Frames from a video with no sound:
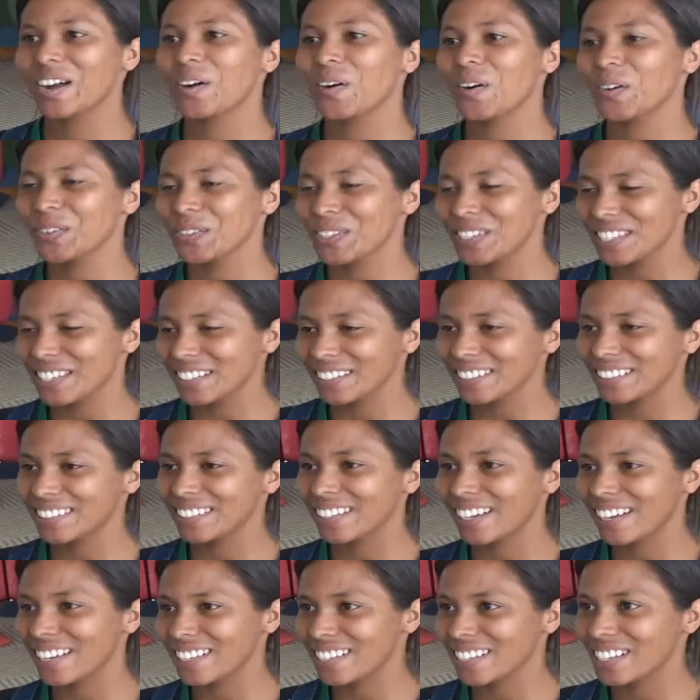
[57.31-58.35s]
Com
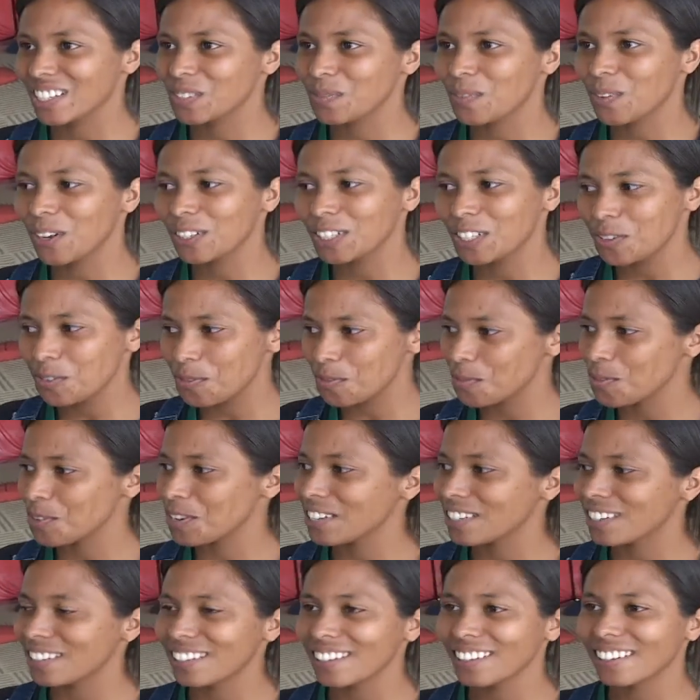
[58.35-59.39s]
certeza, eles podem
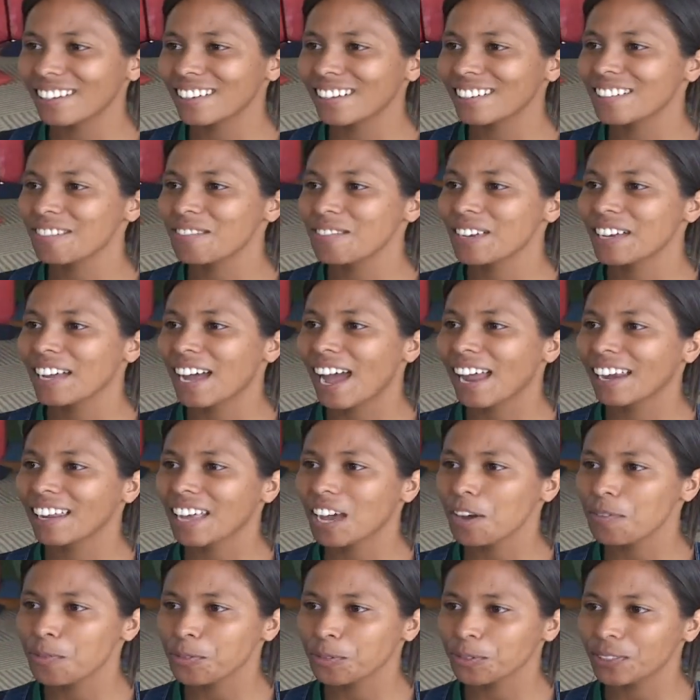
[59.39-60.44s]
vir e
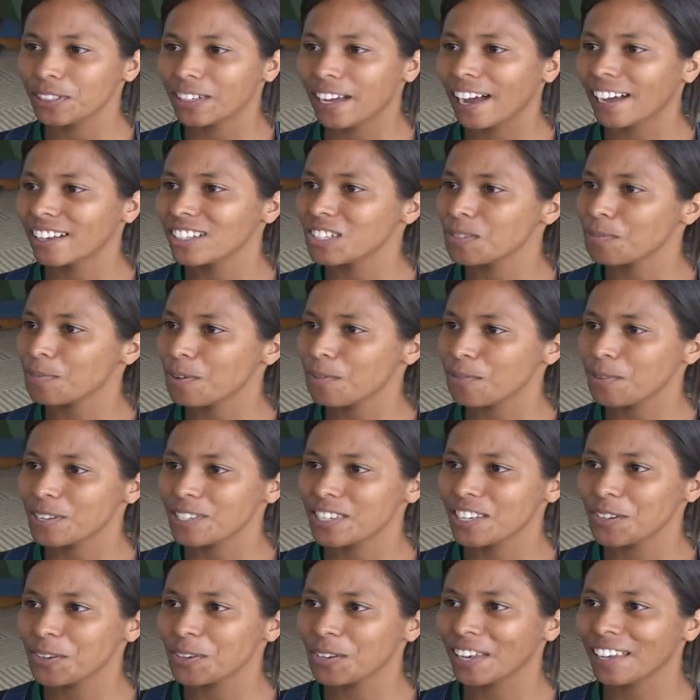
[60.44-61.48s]
ficarem à vontade para
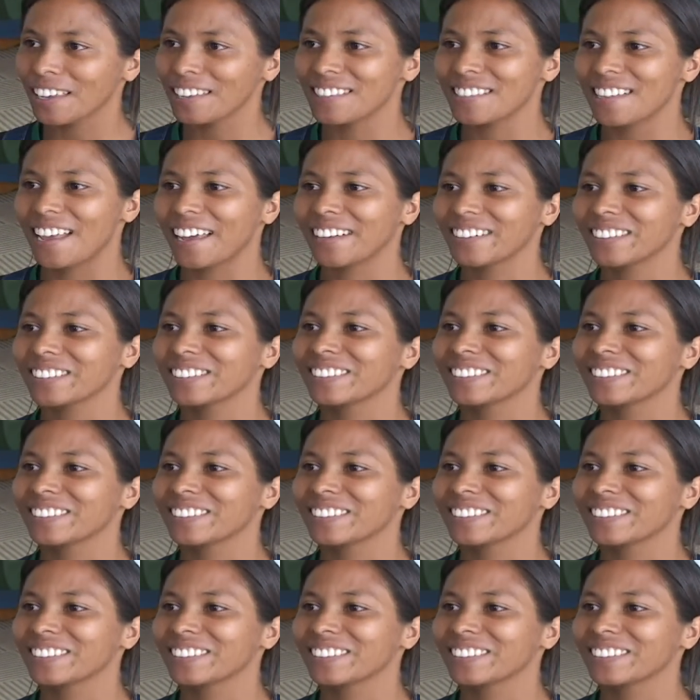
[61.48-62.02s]
fazer o que quiser.